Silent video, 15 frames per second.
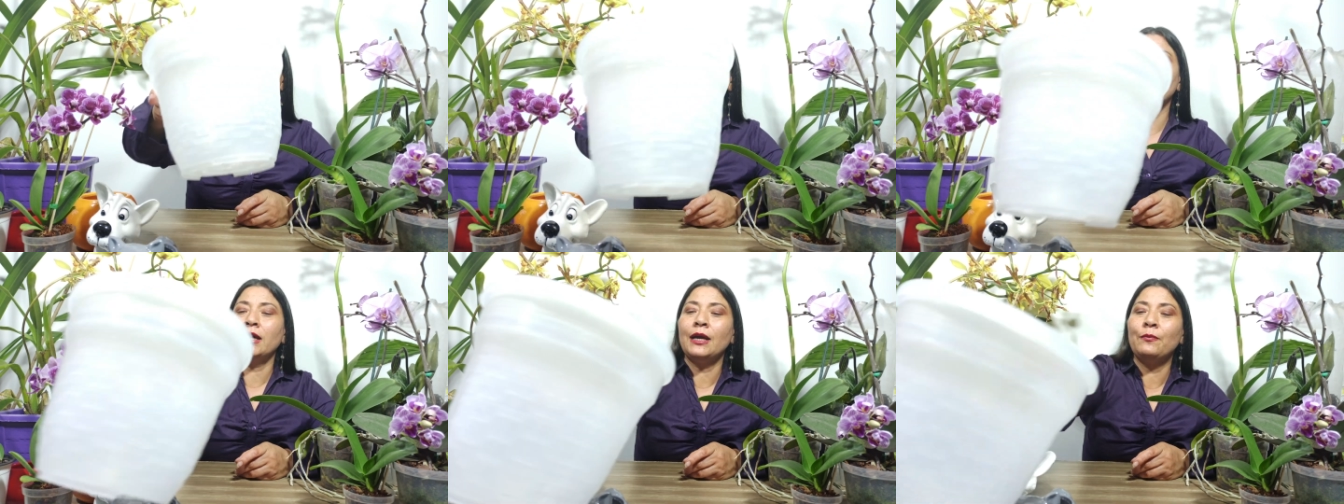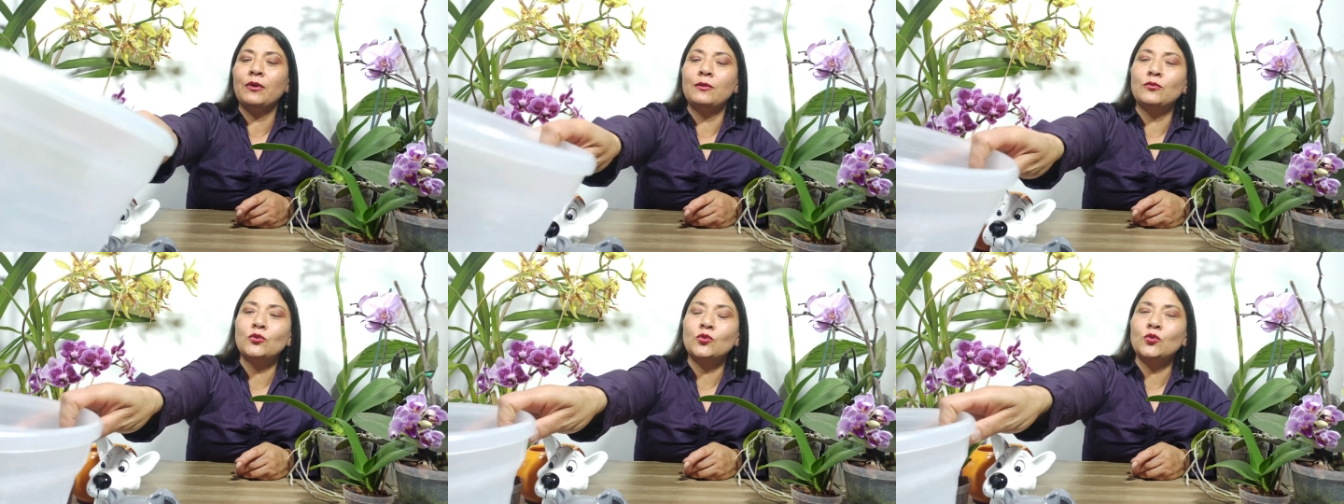Otra que
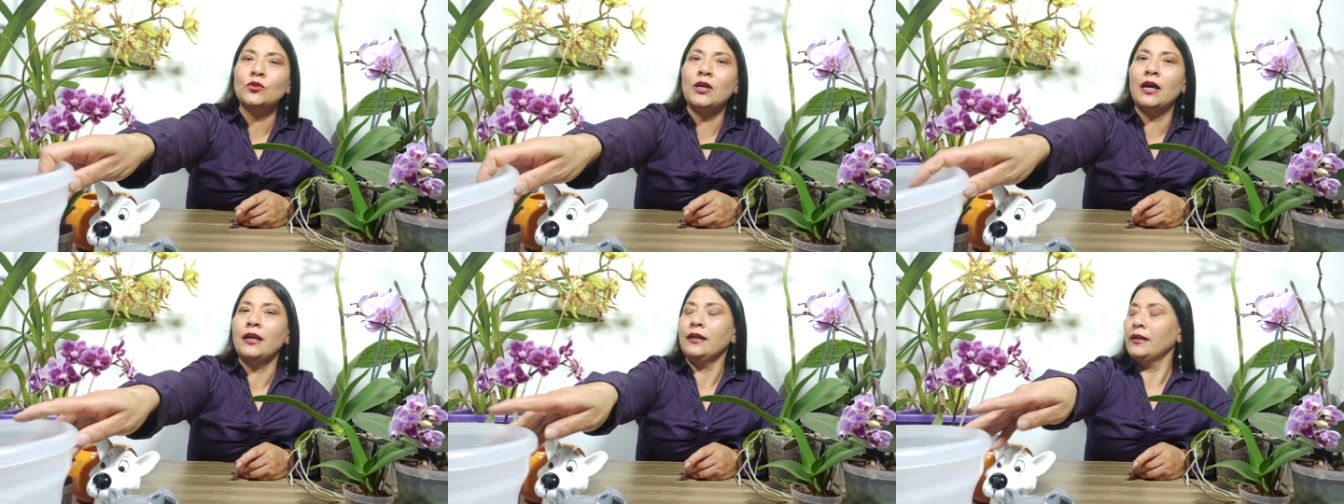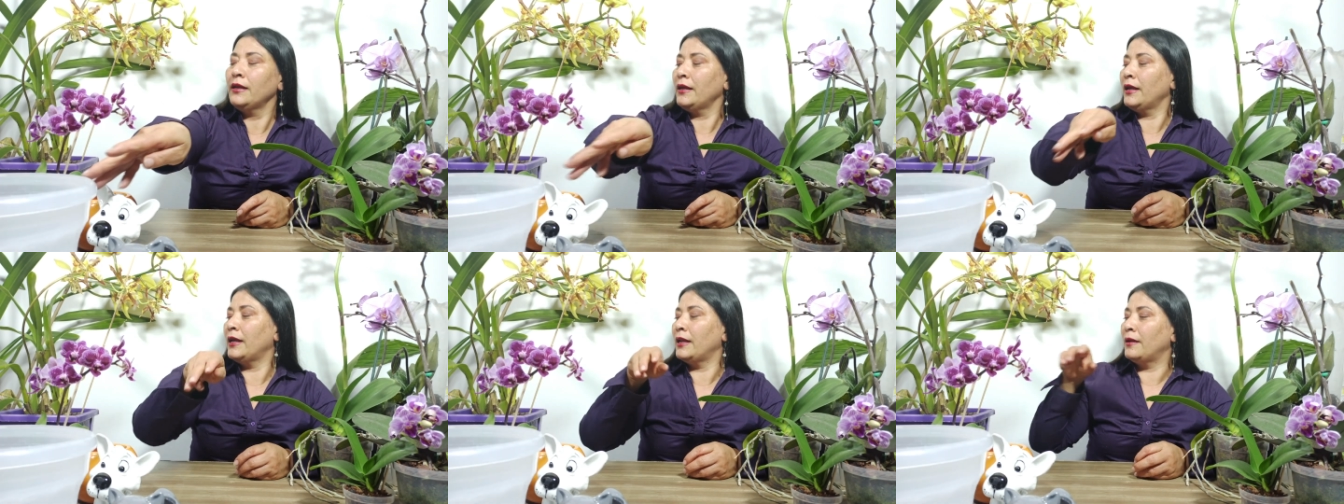podemos
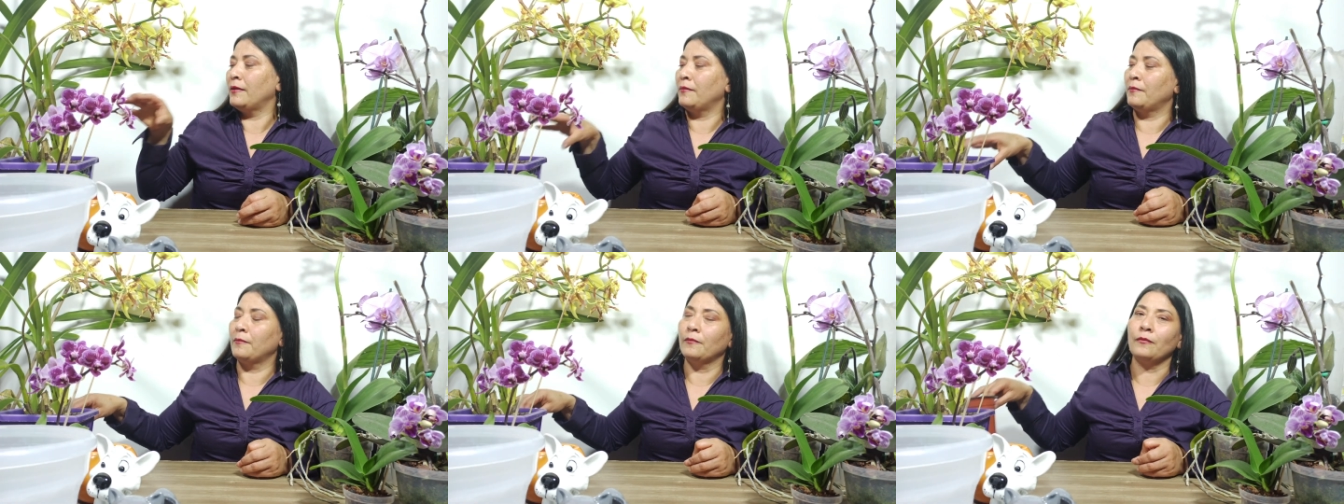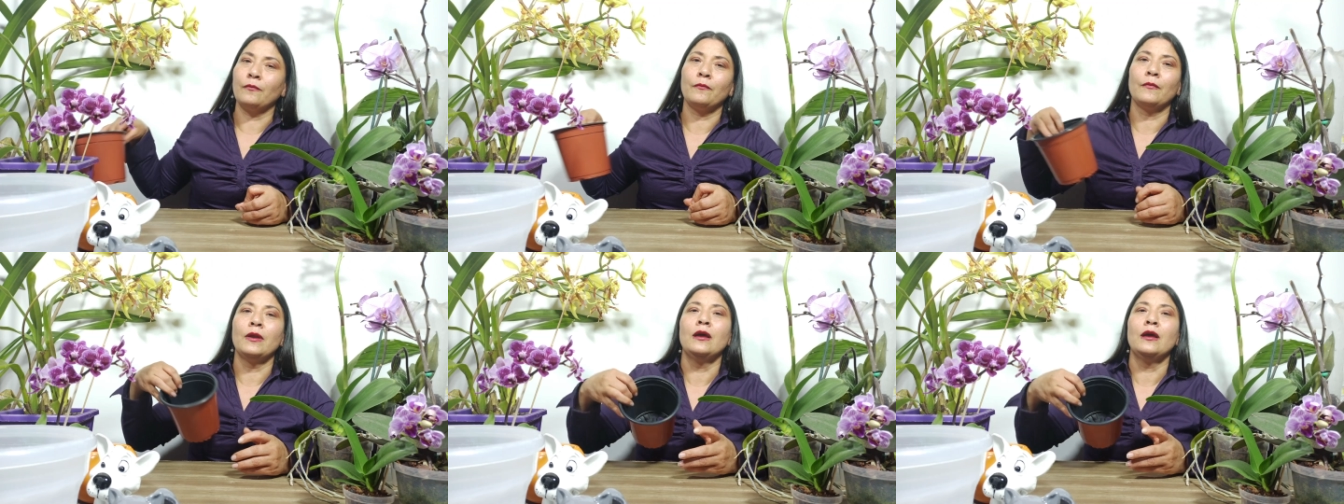usar en